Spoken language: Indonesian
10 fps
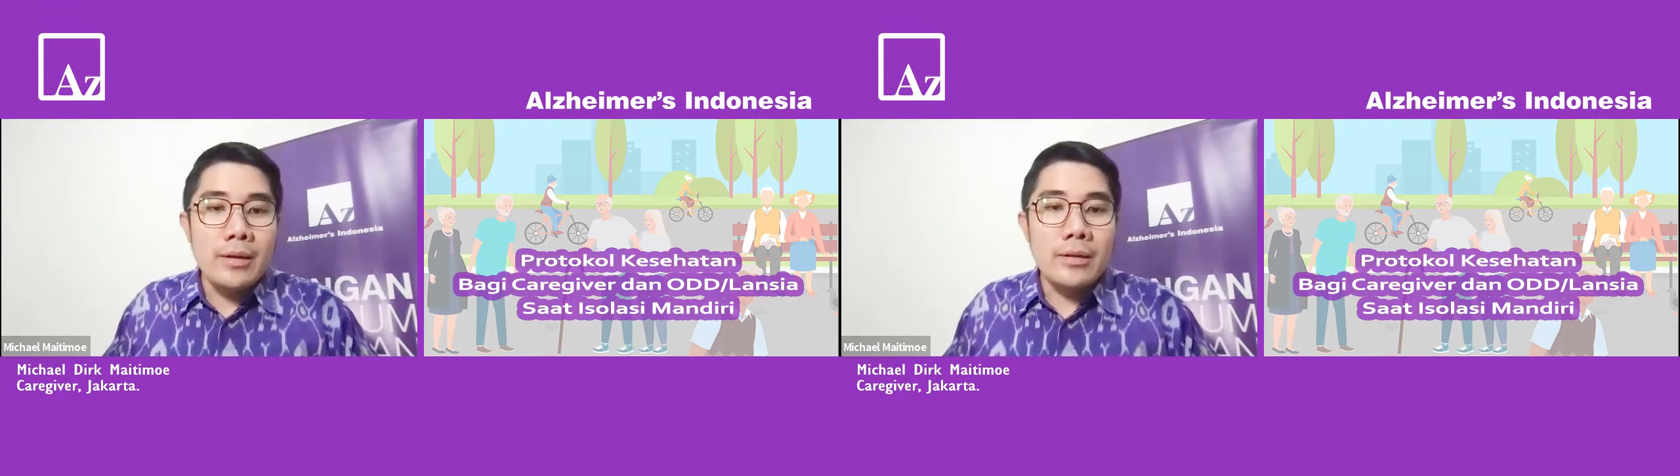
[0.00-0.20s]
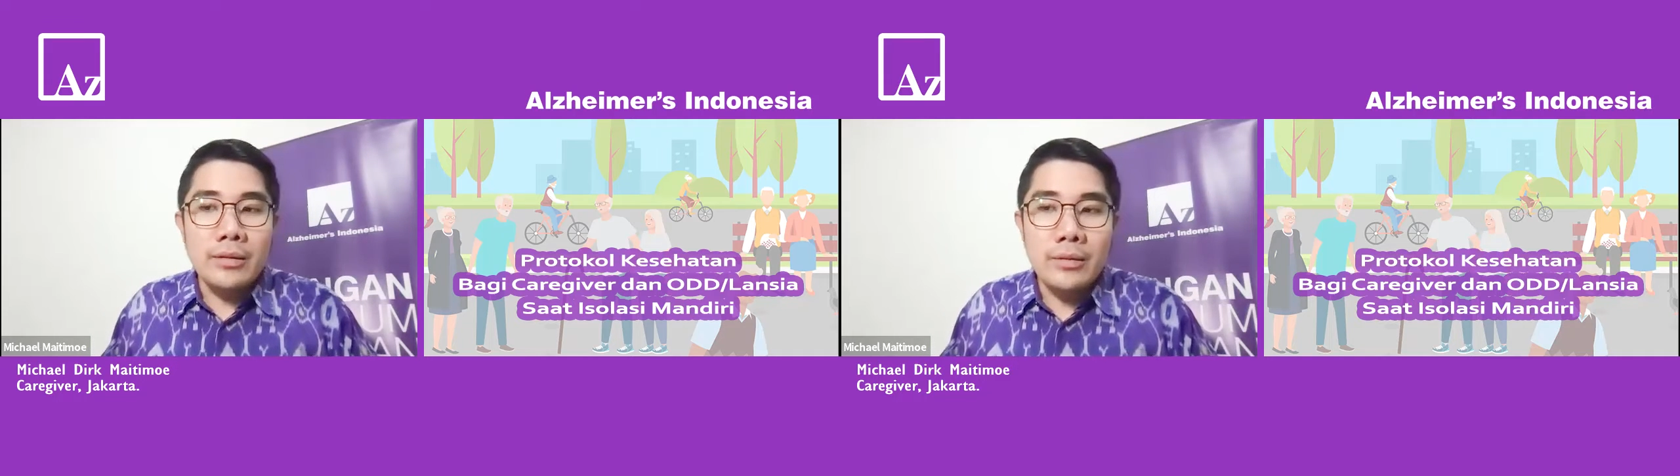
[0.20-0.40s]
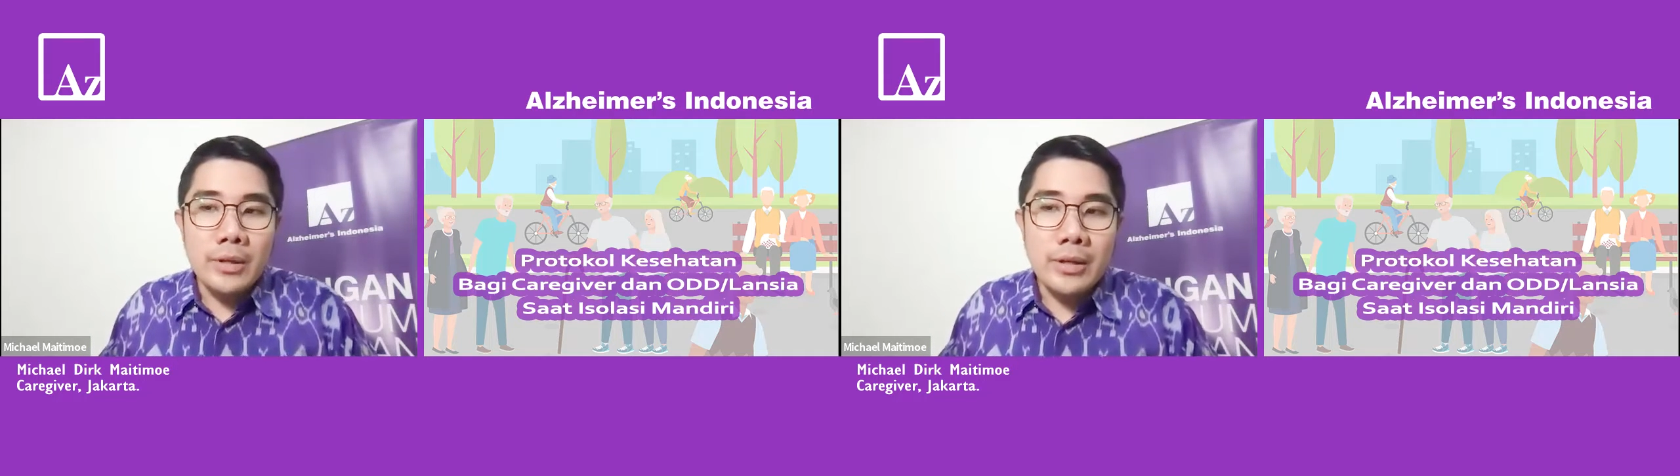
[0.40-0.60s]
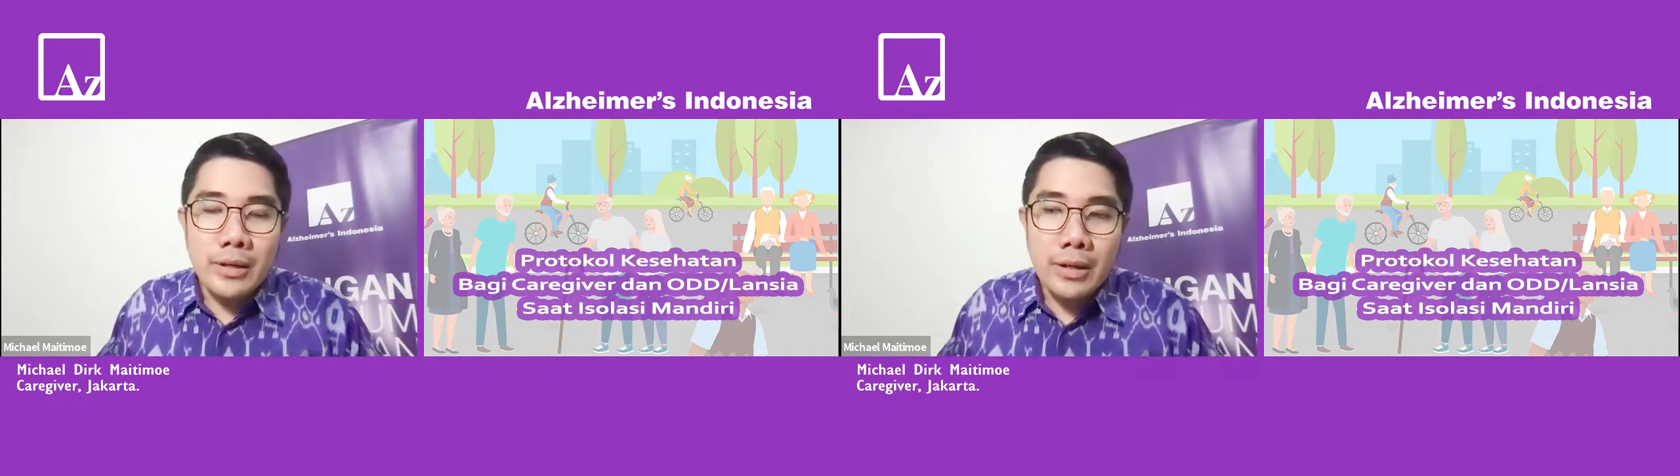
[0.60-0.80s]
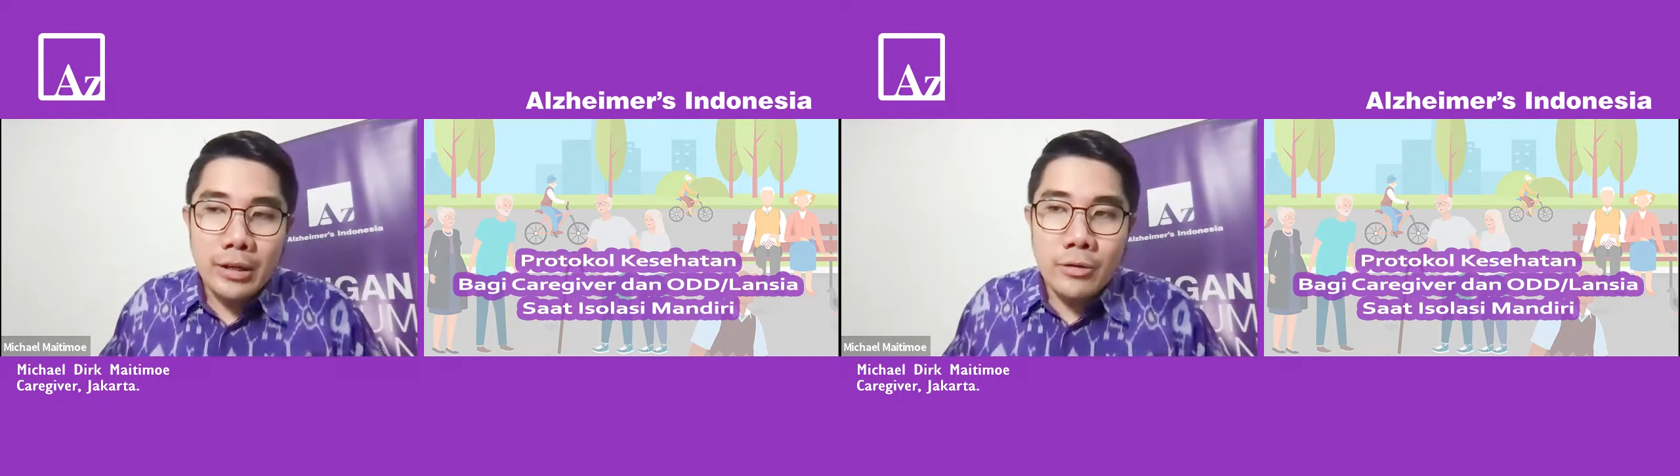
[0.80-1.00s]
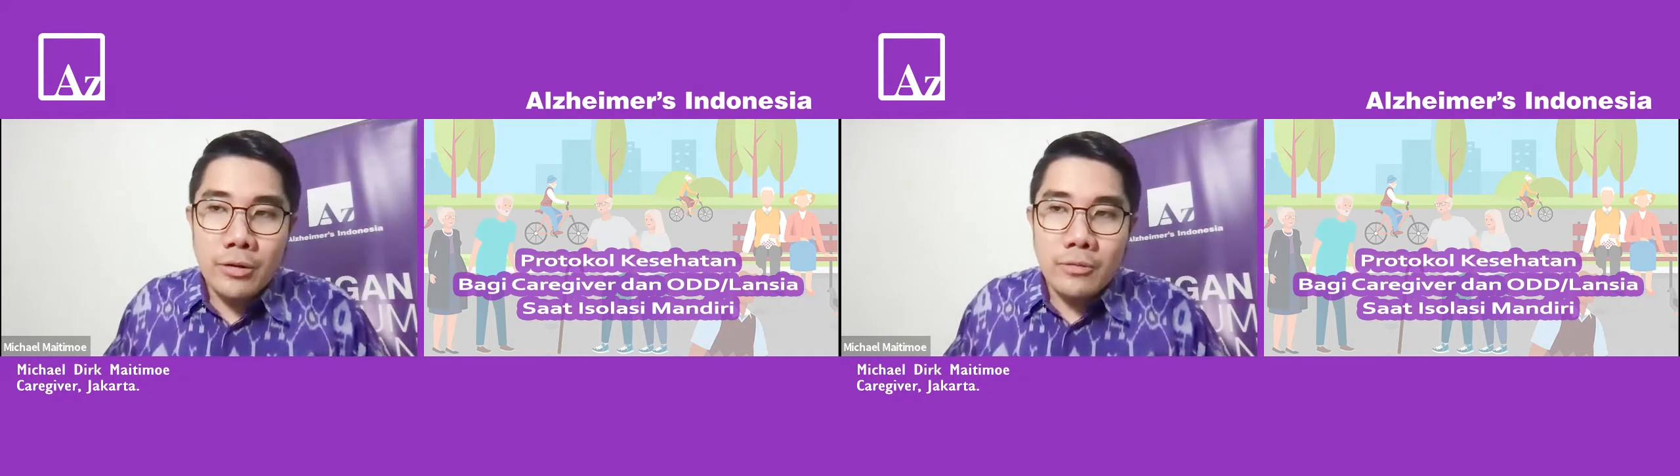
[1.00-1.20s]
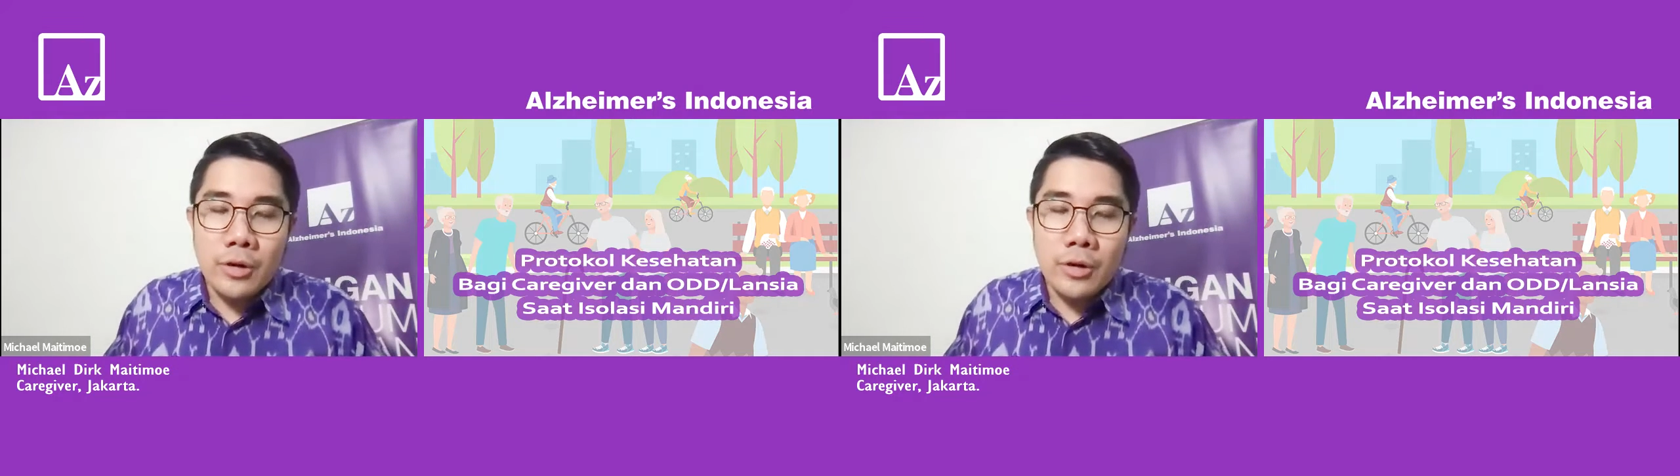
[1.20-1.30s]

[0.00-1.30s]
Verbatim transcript: Nah, sebenarnya nih dok,